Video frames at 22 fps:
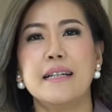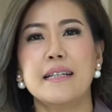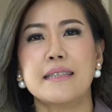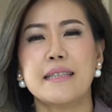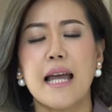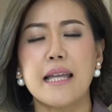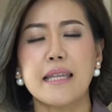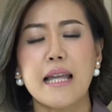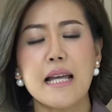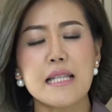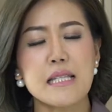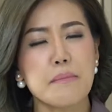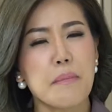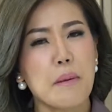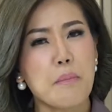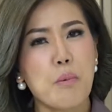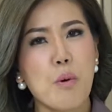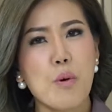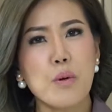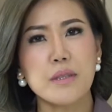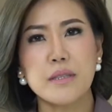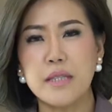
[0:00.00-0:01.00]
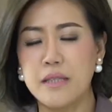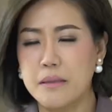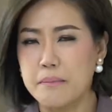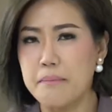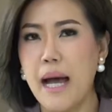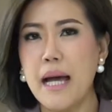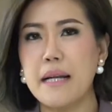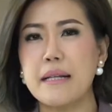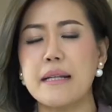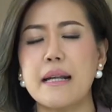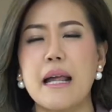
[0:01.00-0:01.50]
แต่ถ้าจะมาพูดถึง
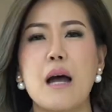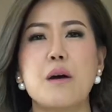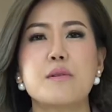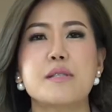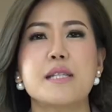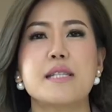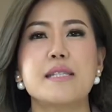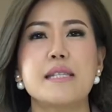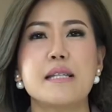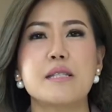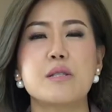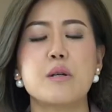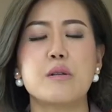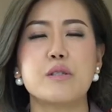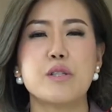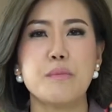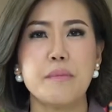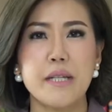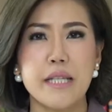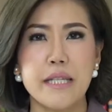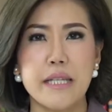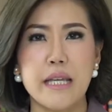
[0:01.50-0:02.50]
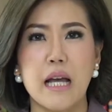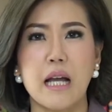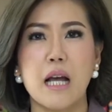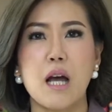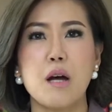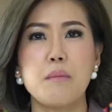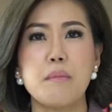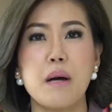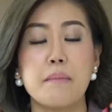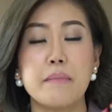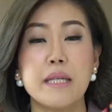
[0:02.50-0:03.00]
บ้านเราจริงๆโซเชียลมีเดีย
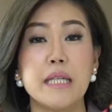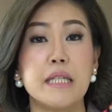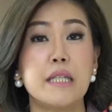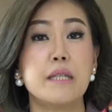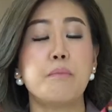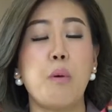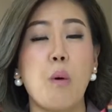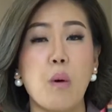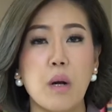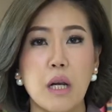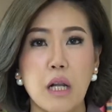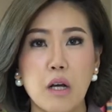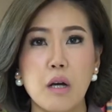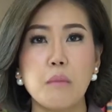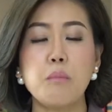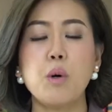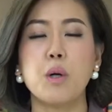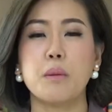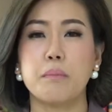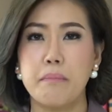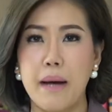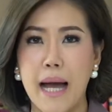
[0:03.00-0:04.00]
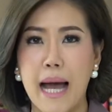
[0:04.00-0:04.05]
เข้ามามีอิทธิพลแล้วก็บท